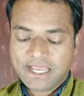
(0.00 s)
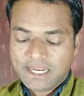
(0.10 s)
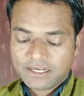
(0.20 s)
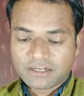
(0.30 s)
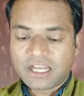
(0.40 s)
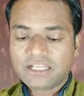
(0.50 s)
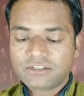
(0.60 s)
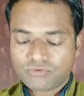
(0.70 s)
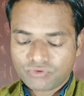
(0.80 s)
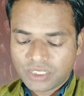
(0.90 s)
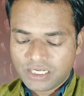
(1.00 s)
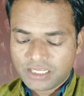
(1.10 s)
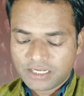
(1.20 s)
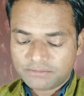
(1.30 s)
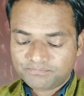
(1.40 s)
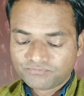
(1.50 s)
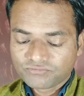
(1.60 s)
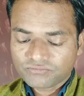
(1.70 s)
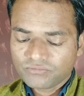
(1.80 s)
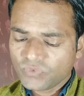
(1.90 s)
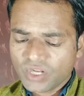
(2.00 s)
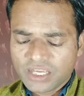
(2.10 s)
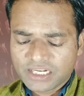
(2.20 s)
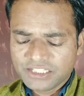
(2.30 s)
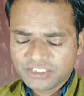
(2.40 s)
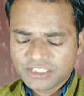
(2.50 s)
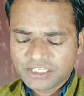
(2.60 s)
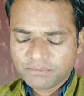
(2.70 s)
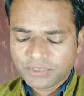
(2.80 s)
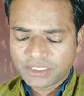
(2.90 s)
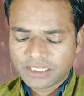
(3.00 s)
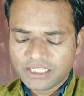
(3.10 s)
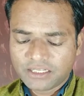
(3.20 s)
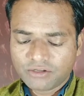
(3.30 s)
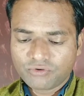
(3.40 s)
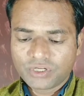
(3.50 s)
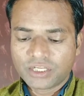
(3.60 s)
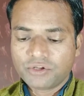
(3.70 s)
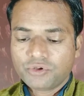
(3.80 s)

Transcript: है ट्राई ज़रूर कर लेना रजिस्ट्रेशन पर क्लिक करोगे